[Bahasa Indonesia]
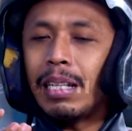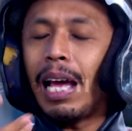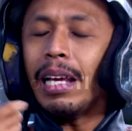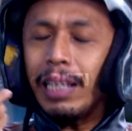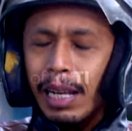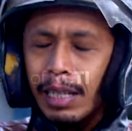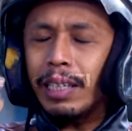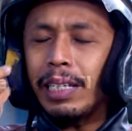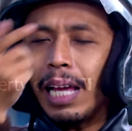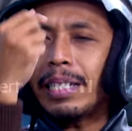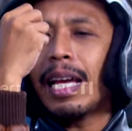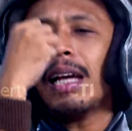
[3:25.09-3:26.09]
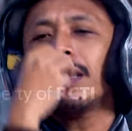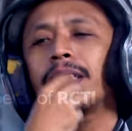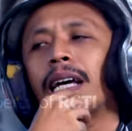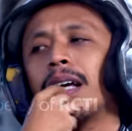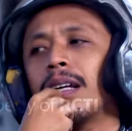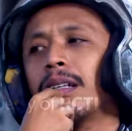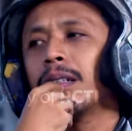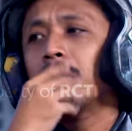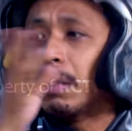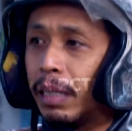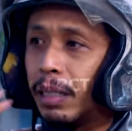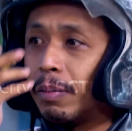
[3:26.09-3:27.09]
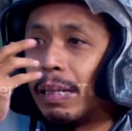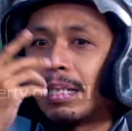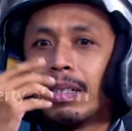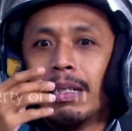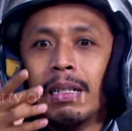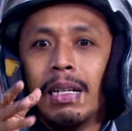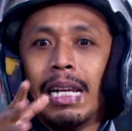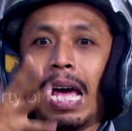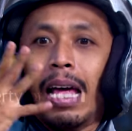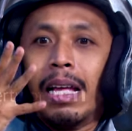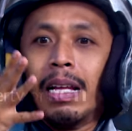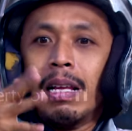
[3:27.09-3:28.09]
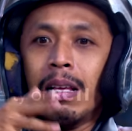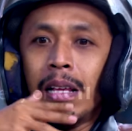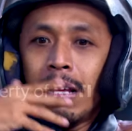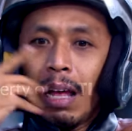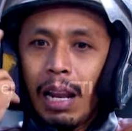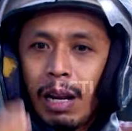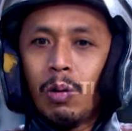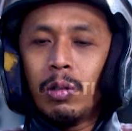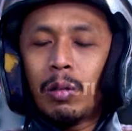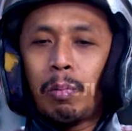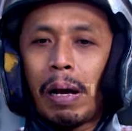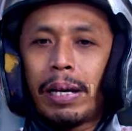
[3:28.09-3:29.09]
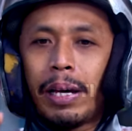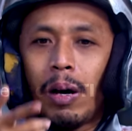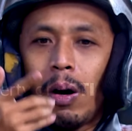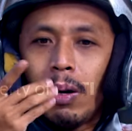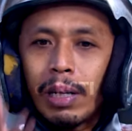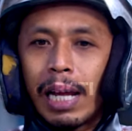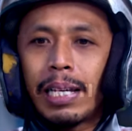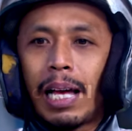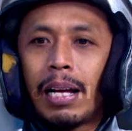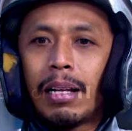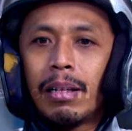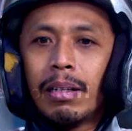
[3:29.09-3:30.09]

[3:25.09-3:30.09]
akhirnya rezeki ada aja gitu mas nah lu sebagai orang yang